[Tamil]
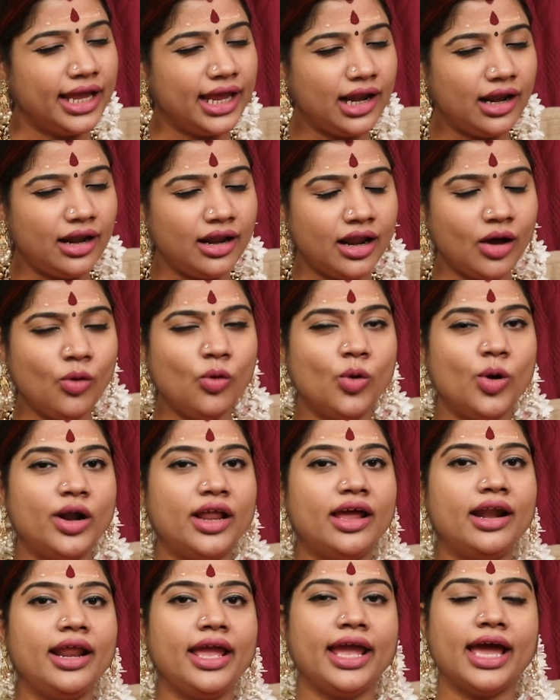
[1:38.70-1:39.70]
எல்லாம்
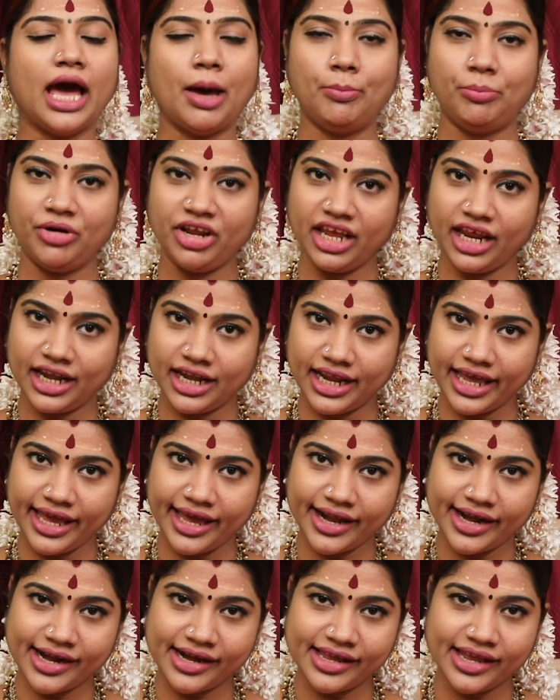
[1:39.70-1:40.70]
உடனே அப்படியே
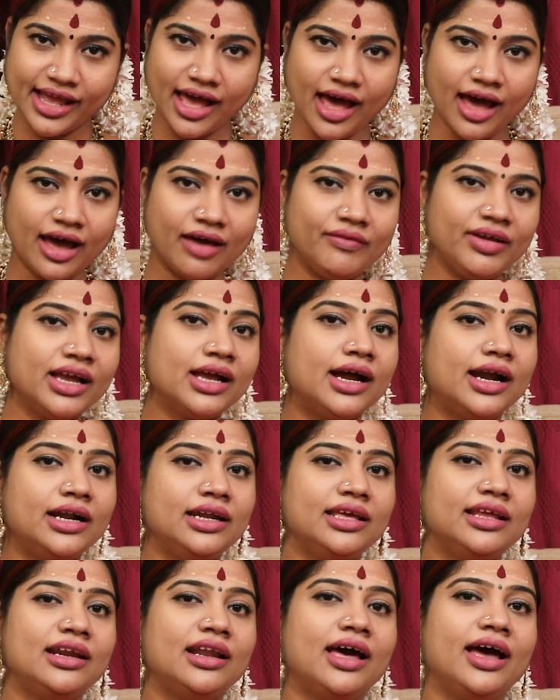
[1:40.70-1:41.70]
நேரடியாகவே
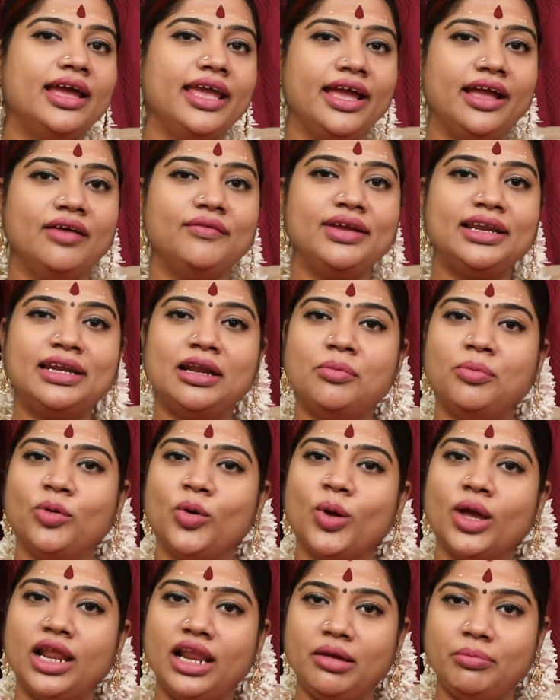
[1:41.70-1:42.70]
காட்டிடலாம் எங்கள் வீட்டில்
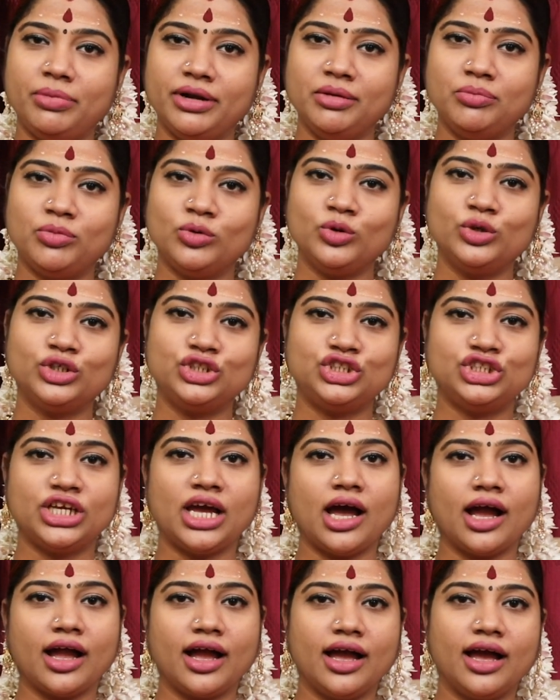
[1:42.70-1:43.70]
பொங்கல் எப்படி பொங்குச்சு
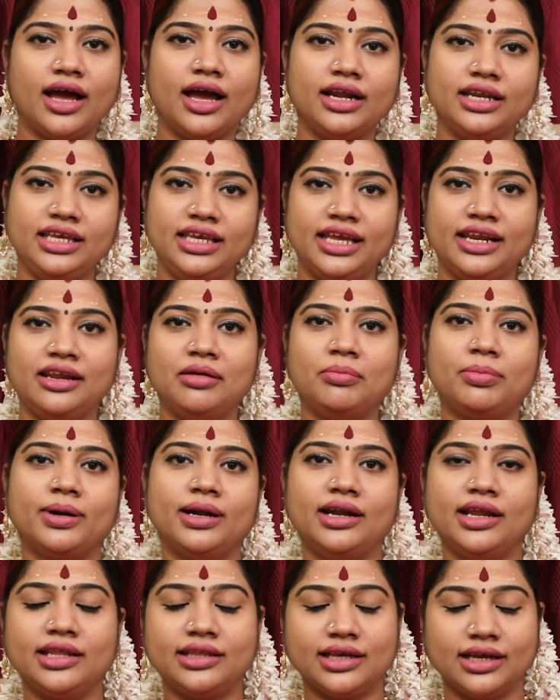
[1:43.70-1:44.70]
அக்கா நீ என்ன
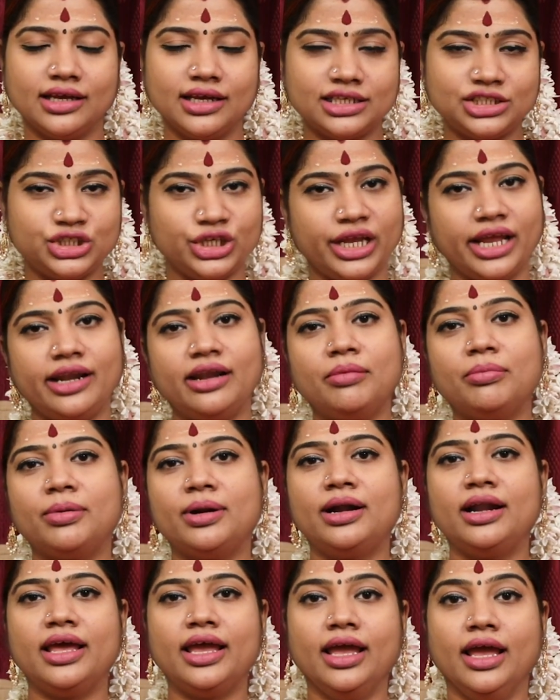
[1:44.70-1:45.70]
பண்ண தங்கச்சி என்ன
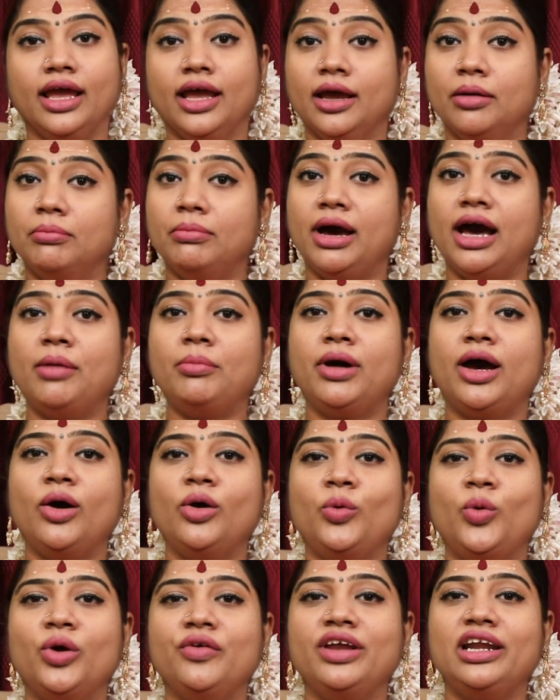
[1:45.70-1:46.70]
பண்ண மாமா
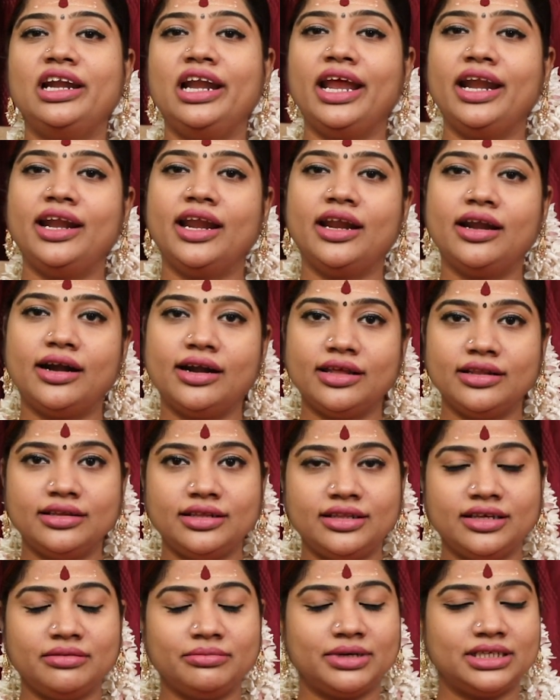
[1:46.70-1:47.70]
உங்கள் வீட்டில் என்ன
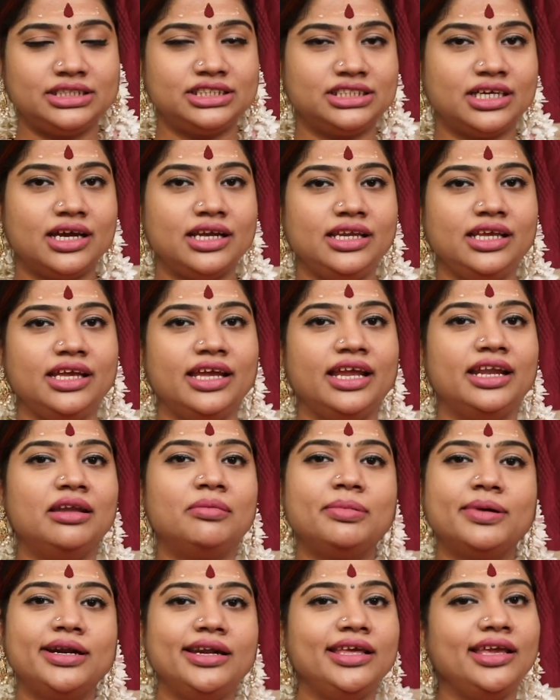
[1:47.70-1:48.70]
நடந்தது மச்சான் நீங்கள்
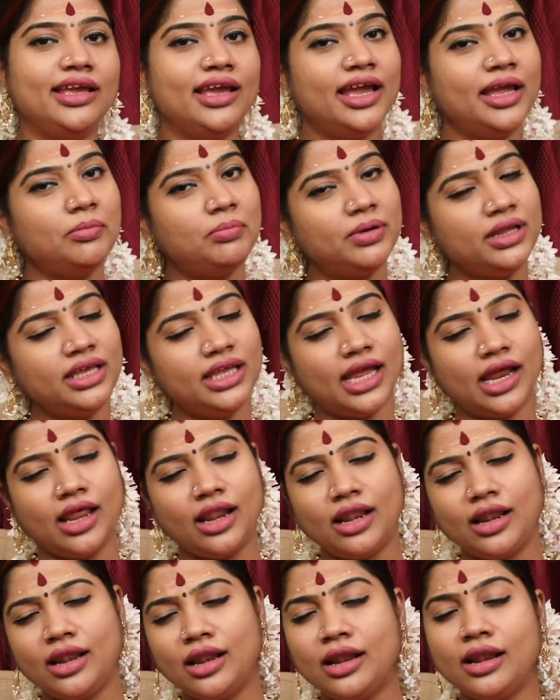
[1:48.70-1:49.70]
என்ன பண்ணீங்க இப்படி
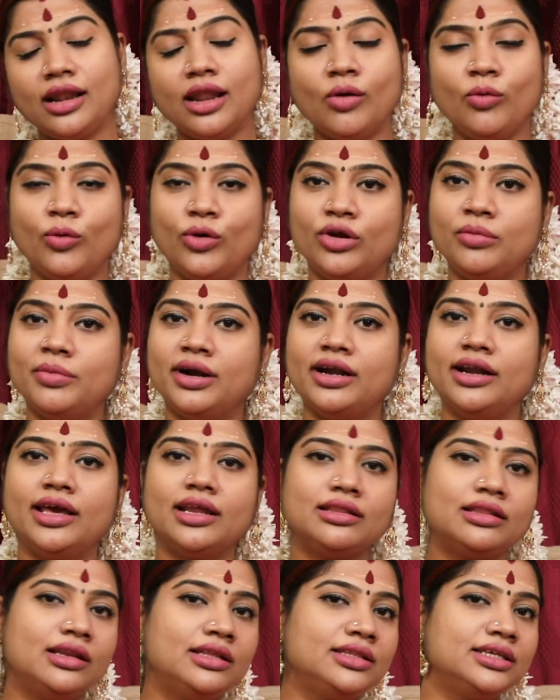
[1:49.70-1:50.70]
எல்லாம் ஒரு மணி
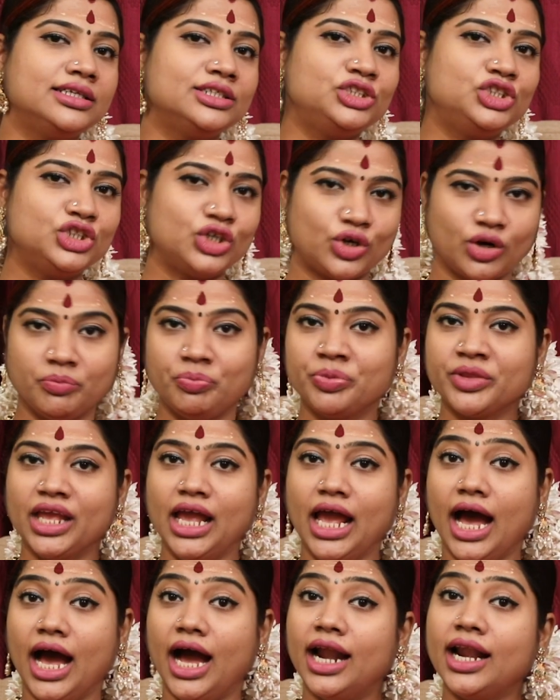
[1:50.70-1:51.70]
நேரத்தில் தெரிஞ்சிடறோம்
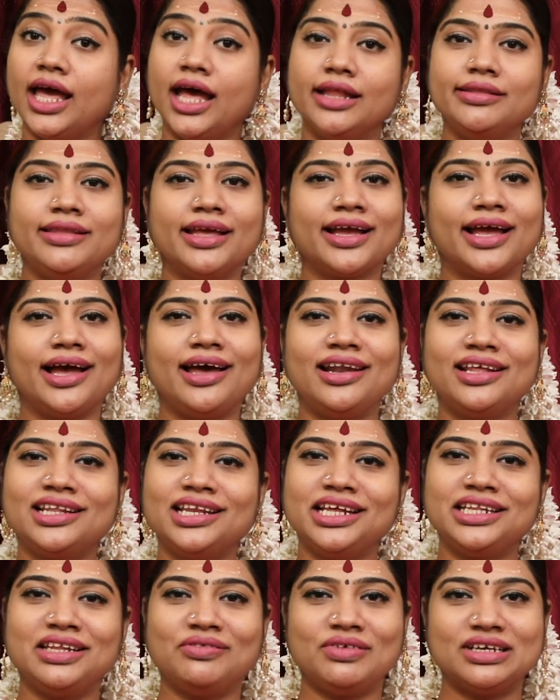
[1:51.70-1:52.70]
ஆனால் அந்த
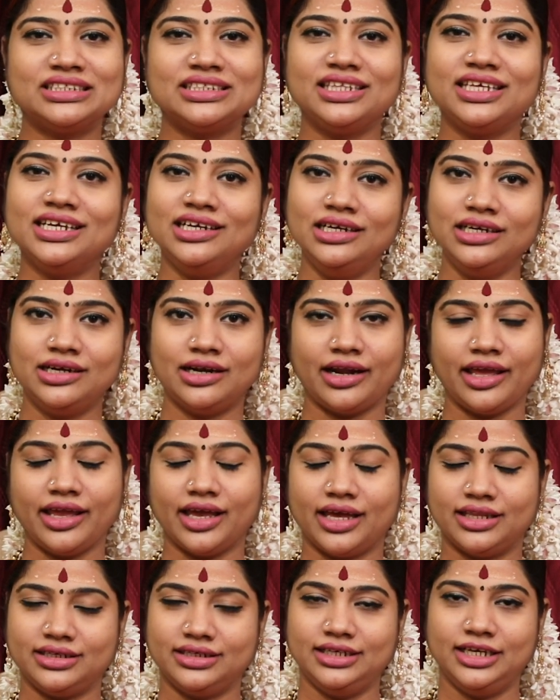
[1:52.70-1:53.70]
காலத்தில் இந்த வசதிகள்
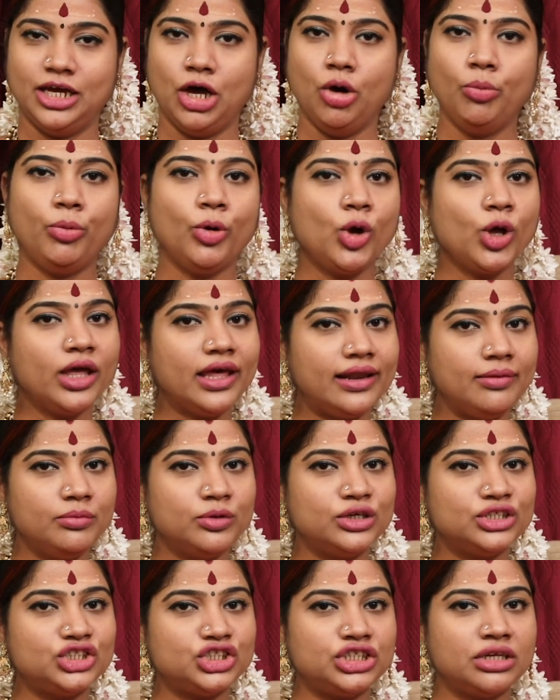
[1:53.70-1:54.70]
கிடையாது பொங்கல்
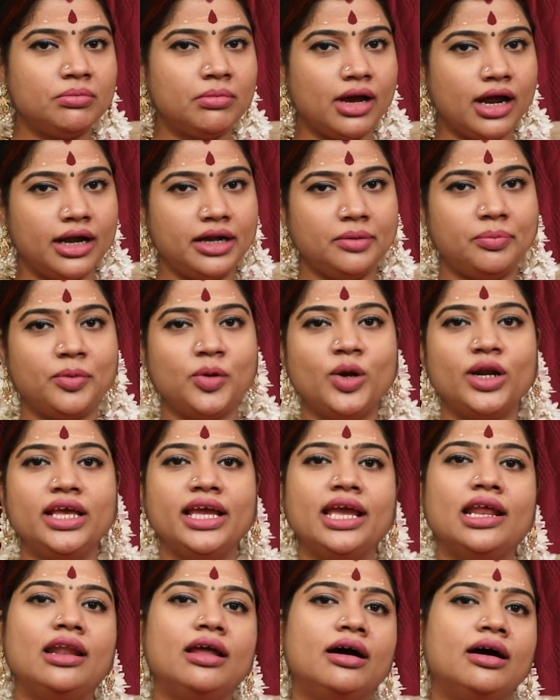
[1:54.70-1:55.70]
முடிச்சுட்டு மாட்டு
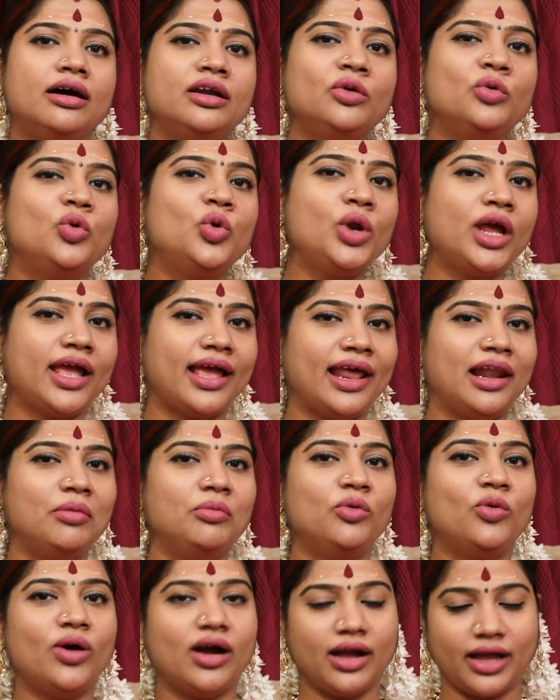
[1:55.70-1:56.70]
பொங்கலுக்கு எல்லாரும் ஊருக்கு
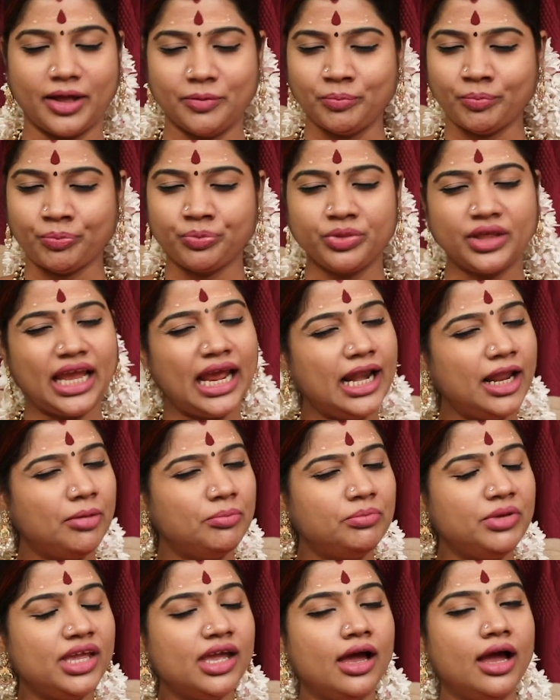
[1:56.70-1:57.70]
கிளம்புவாங்க
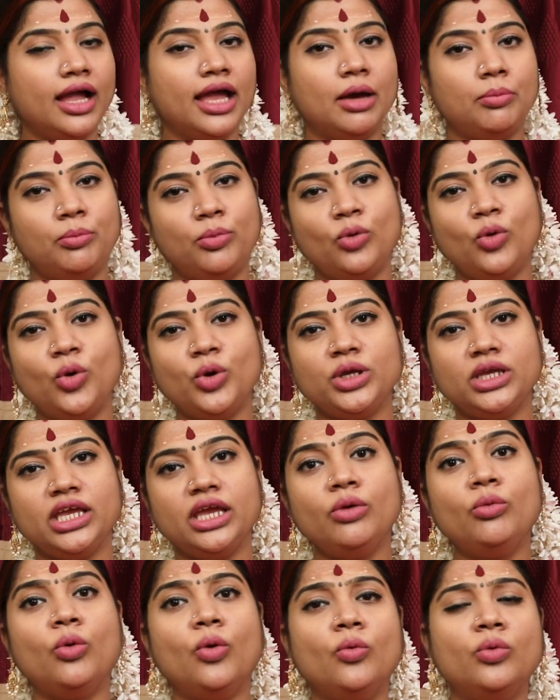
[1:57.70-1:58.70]
கிளம்பி அங்கே போய்
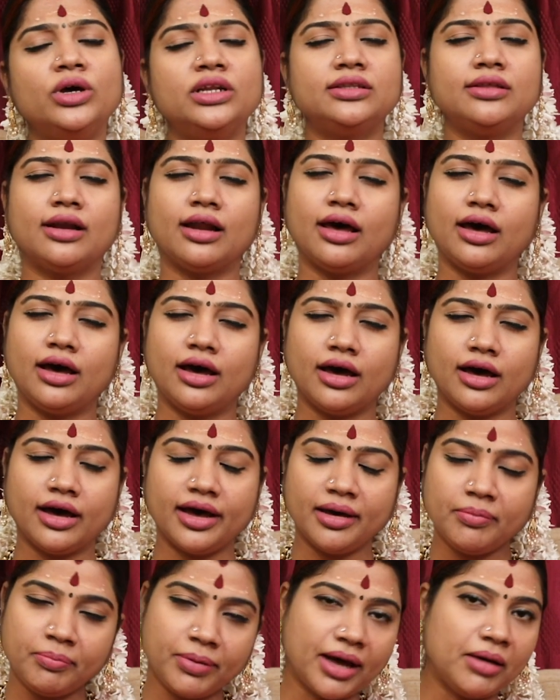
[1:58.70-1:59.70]

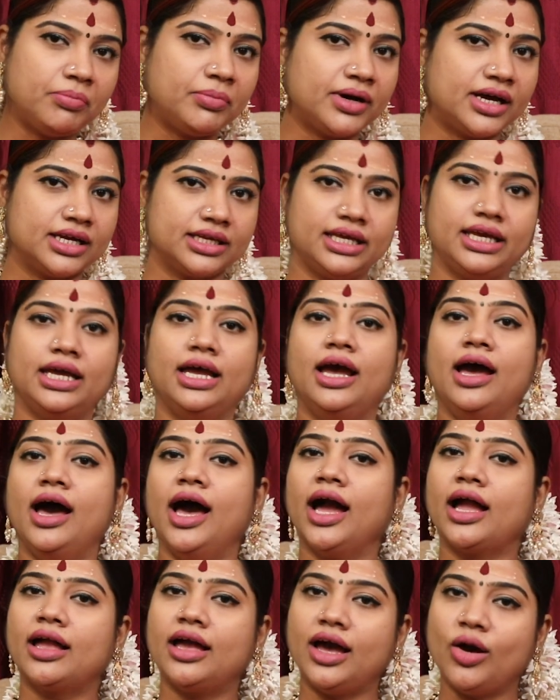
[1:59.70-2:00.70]
ஒவ்வொருத்தராக பார்ப்பாங்க
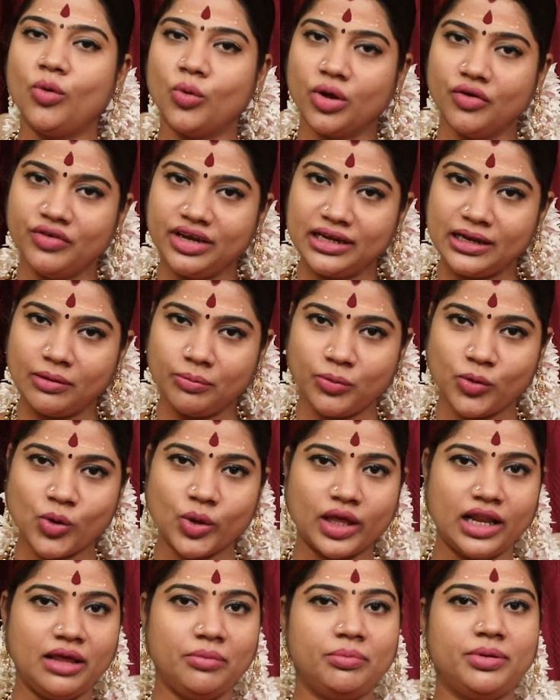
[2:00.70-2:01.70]
அக்கா உங்கள் வீட்டில்
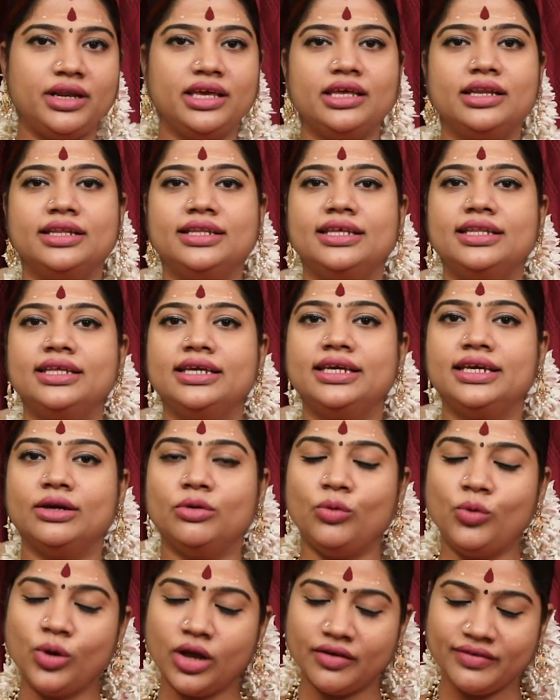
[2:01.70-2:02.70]
பொங்கல் எப்படி இருந்தது
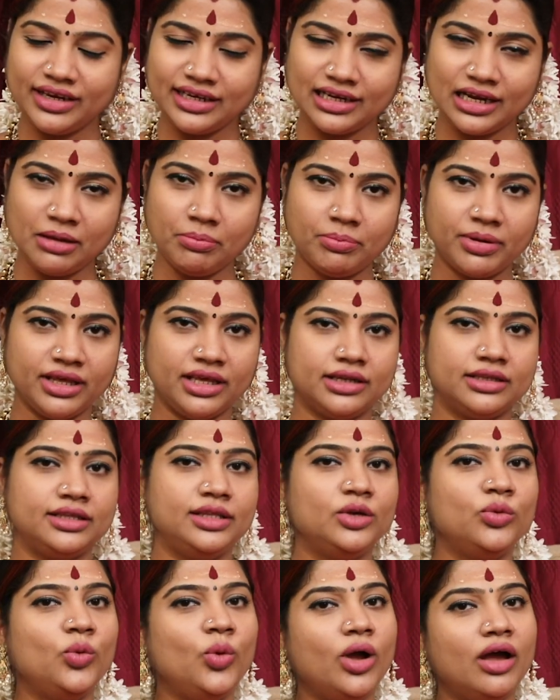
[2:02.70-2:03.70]
உங்கள் வீட்டில் எப்படி
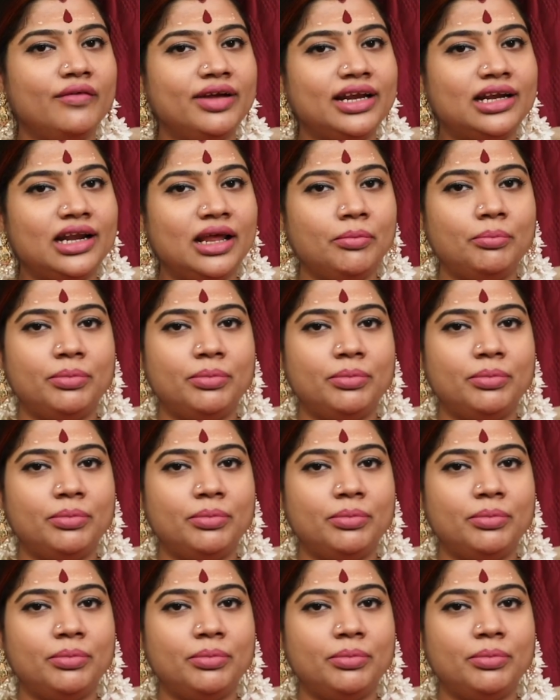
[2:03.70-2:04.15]
இருந்தது உங்கள் வீட்டில்